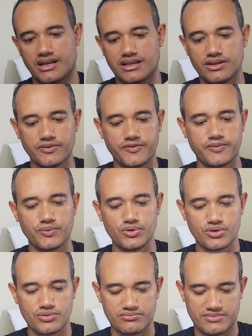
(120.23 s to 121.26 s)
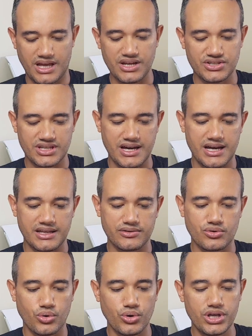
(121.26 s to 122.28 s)
E aí eu fui testado,
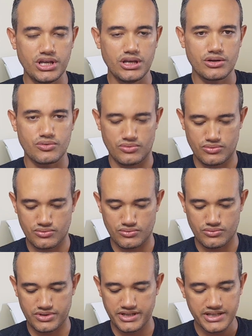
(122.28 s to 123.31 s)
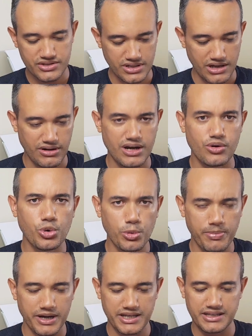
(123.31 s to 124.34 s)
corri com, com isso. É uma
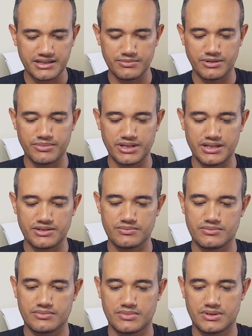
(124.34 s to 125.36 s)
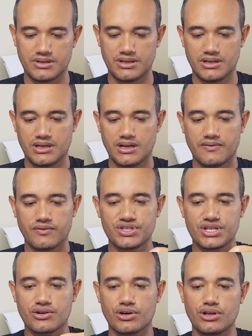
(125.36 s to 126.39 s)
roupa íntima mesmo.
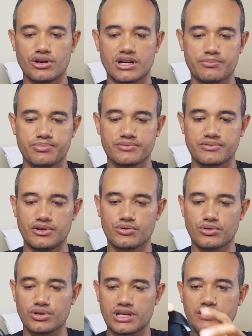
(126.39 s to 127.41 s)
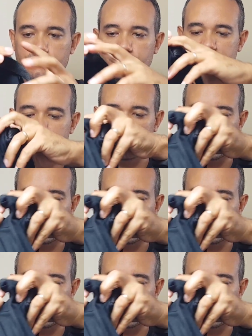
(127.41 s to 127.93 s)
Você coloca, eu coloquei por cima